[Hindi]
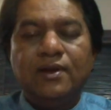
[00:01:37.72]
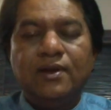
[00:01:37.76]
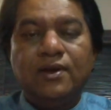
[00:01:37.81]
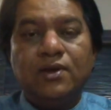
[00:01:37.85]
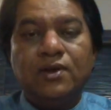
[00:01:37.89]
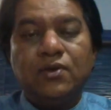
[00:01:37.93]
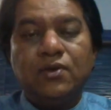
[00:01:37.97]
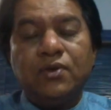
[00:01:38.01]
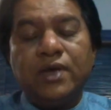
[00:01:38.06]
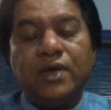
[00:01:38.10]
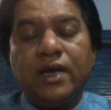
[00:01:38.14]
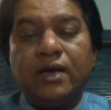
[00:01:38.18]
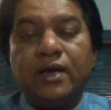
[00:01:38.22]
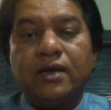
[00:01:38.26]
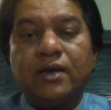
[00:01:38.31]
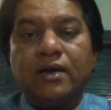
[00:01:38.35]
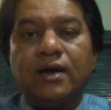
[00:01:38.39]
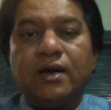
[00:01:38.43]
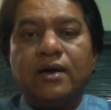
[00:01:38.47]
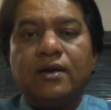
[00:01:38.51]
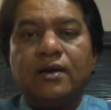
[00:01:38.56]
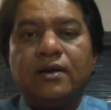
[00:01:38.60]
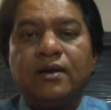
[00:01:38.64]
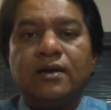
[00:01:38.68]
क्योंकि
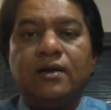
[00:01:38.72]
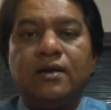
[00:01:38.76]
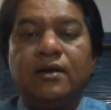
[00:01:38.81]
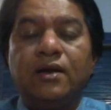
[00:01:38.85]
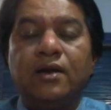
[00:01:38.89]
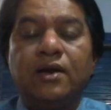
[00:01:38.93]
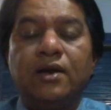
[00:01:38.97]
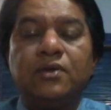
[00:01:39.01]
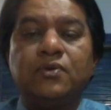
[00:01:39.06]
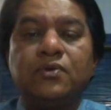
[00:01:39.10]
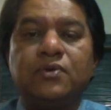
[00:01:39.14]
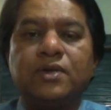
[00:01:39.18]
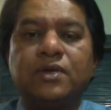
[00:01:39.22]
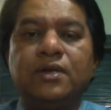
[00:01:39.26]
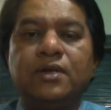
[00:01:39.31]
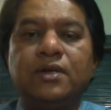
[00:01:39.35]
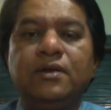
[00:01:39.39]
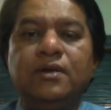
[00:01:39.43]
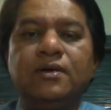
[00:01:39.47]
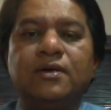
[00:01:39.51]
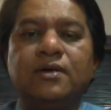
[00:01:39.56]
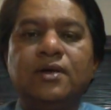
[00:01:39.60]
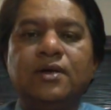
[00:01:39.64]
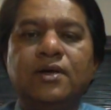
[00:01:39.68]
अहंकार ना टूटे ना
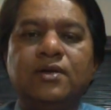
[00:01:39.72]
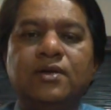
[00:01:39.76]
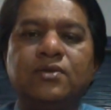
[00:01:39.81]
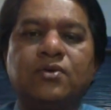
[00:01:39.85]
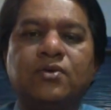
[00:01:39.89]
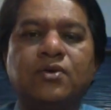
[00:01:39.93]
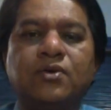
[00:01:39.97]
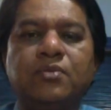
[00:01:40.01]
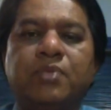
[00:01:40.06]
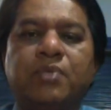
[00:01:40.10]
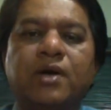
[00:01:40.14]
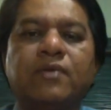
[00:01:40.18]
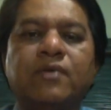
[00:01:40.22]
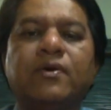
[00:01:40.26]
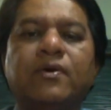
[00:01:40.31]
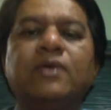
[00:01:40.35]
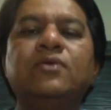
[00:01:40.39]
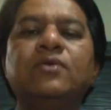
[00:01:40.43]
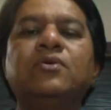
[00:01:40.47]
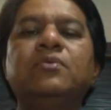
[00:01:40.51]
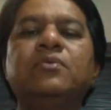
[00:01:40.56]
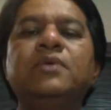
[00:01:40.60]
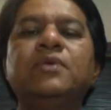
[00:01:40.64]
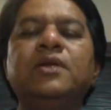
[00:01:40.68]
तो कोई भगवान
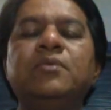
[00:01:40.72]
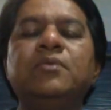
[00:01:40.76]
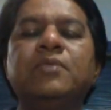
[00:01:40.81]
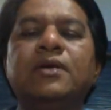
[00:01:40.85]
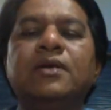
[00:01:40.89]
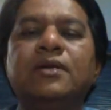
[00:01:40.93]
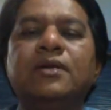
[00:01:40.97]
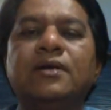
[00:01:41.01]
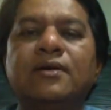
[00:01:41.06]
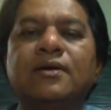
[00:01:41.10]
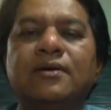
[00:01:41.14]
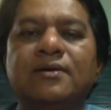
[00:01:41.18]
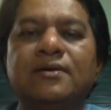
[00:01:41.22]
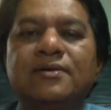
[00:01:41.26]
को भी नहीं मानेगा